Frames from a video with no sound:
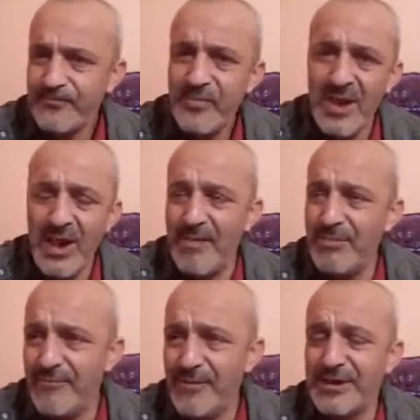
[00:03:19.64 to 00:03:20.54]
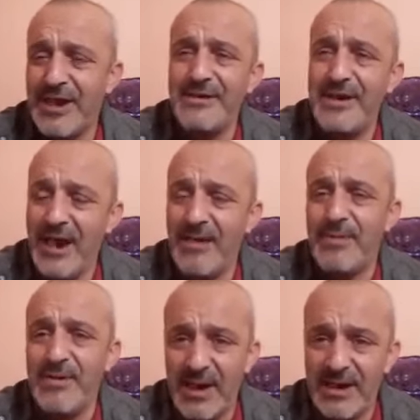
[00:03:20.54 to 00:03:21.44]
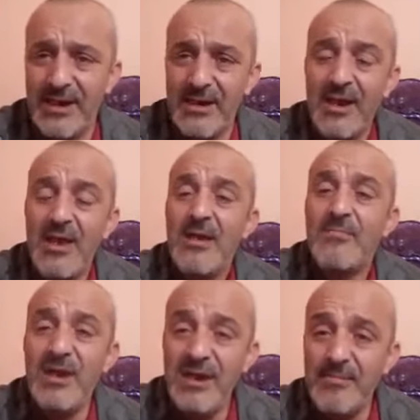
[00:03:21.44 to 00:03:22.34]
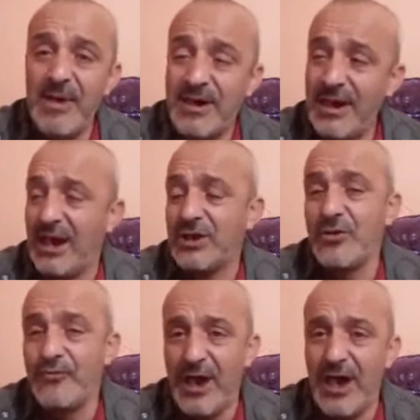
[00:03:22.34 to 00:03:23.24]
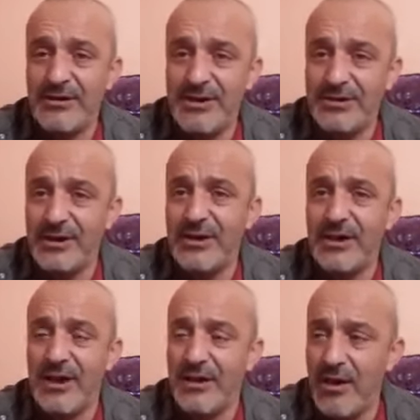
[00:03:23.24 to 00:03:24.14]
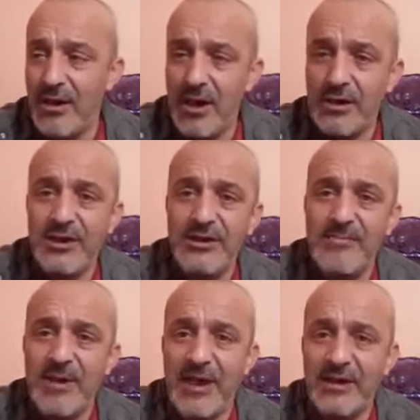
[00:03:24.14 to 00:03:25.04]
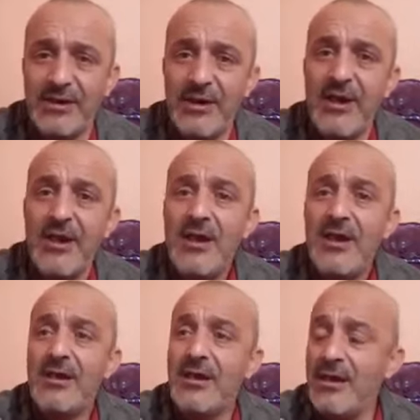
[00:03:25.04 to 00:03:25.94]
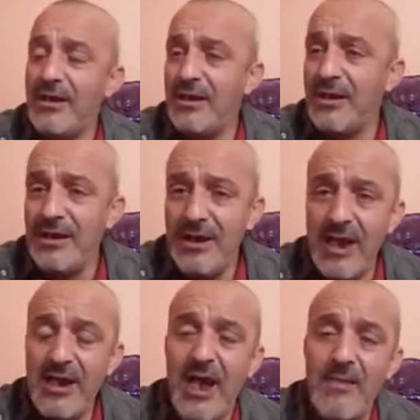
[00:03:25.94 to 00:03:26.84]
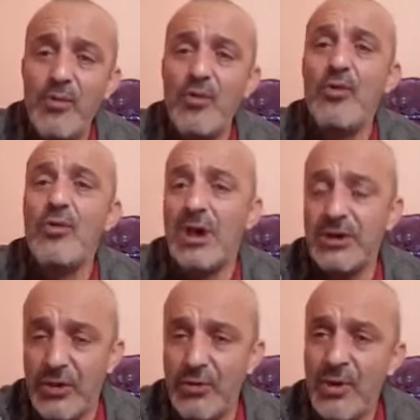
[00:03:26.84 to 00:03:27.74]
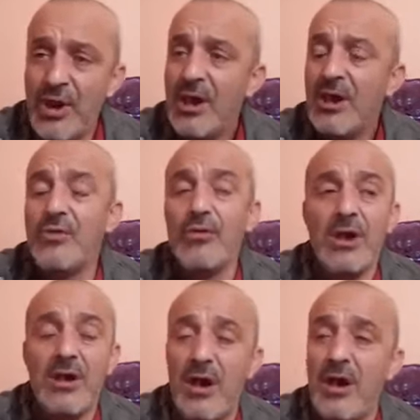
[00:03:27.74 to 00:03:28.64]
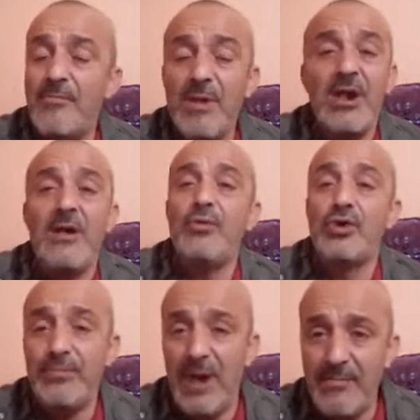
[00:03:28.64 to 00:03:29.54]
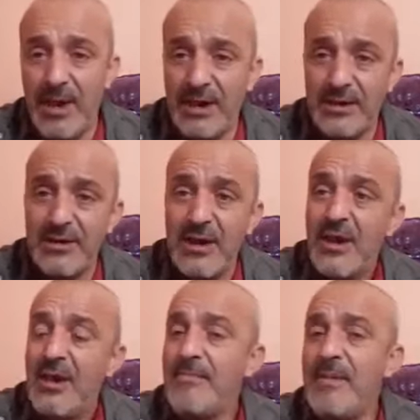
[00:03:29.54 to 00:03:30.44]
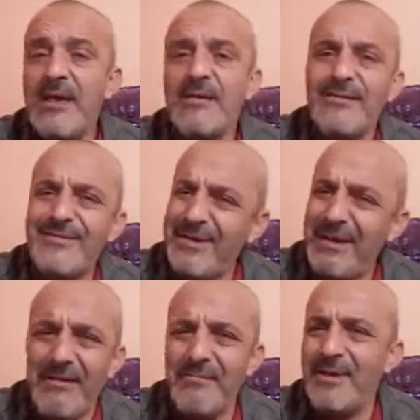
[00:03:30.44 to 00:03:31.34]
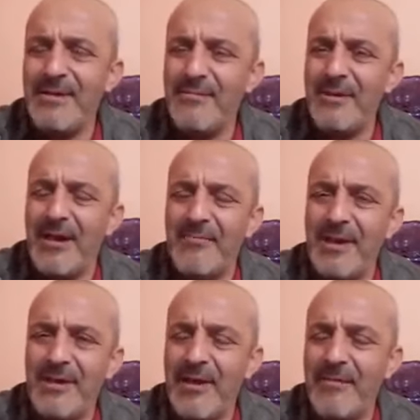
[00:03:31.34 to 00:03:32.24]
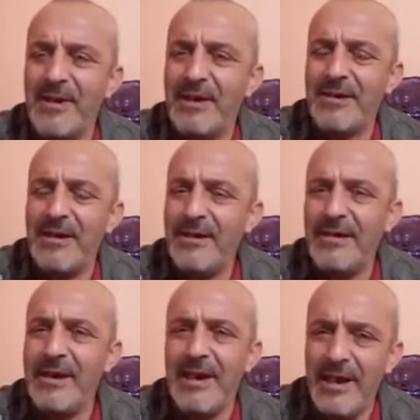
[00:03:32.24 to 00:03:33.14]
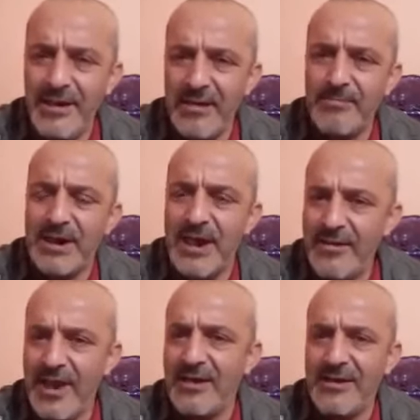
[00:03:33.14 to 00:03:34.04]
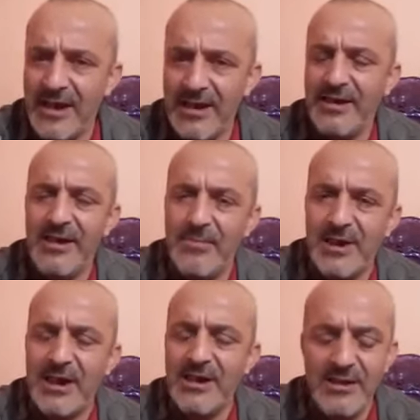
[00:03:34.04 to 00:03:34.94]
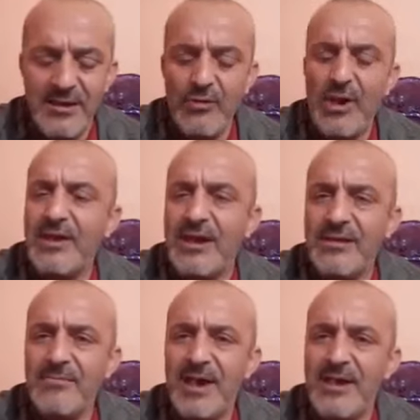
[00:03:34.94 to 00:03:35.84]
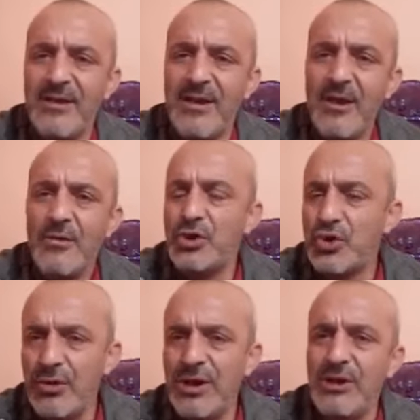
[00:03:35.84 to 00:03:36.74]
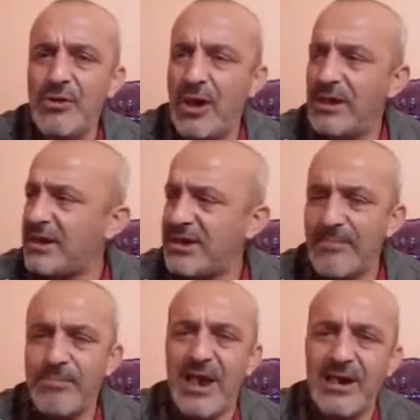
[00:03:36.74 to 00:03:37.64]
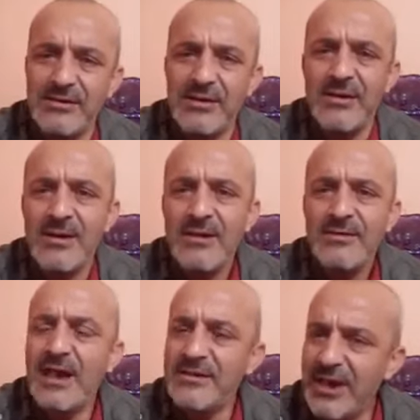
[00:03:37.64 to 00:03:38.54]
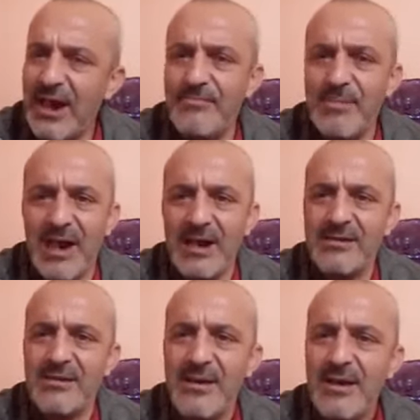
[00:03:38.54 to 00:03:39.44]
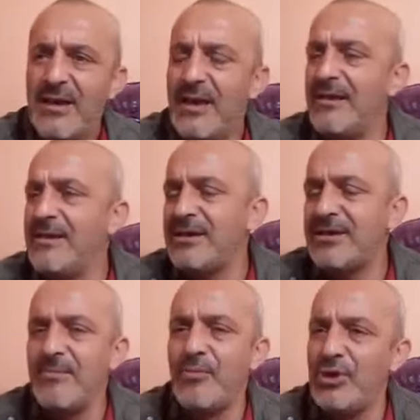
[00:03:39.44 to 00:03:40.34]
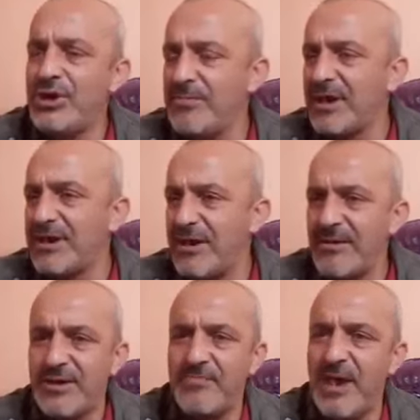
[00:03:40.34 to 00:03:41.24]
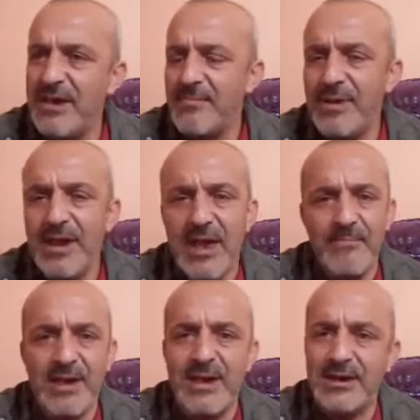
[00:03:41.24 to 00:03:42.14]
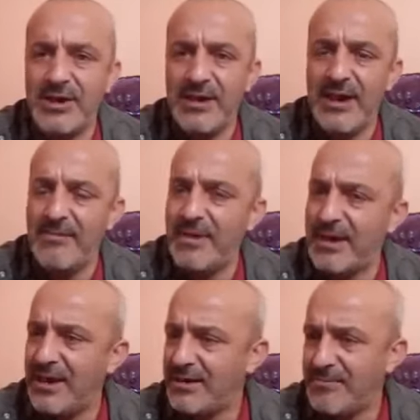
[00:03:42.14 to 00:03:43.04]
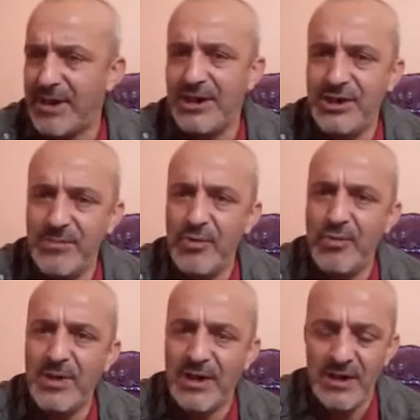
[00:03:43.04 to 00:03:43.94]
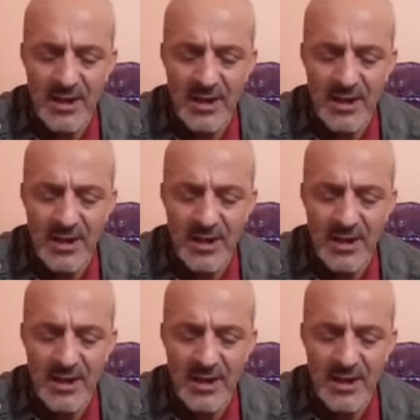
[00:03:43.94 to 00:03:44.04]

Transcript: العام اللي فات كان يلعب بماركي ميني ماركي حصلوا في ارتيتا يقول لك اه ارتيتا ما ضحكش آه، الا لعبوا خسروا يقول لك اه ما لعبوش مع محرز ما, ما والله ما فهمناش يعني غير احنا برك هذه عندنا غير احنا برك رانا نديروا هذه الخدمه هذه وشكون اللي يديروها تاع صحاب الحيط تاع الدراهم بالحيط يعني يسيبو يجيب لك سبايب لي كاع ما كاش كاع ما كاش ما يجيبوهم لك